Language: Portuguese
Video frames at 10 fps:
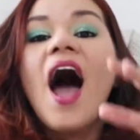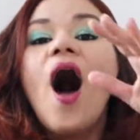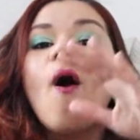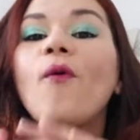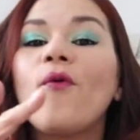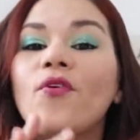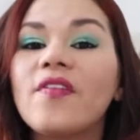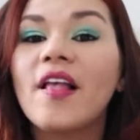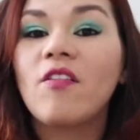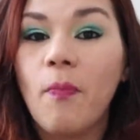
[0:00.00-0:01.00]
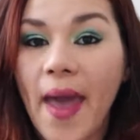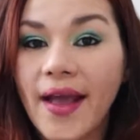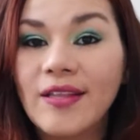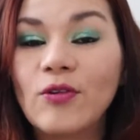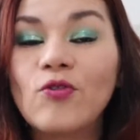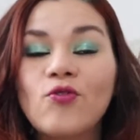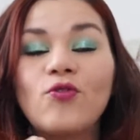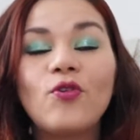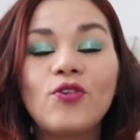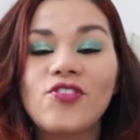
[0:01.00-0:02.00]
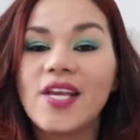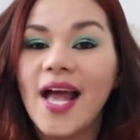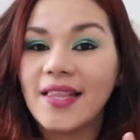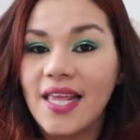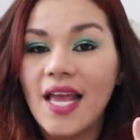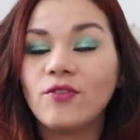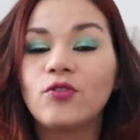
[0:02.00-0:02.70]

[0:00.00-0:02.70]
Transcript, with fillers: alguns aspectos do dia a dia,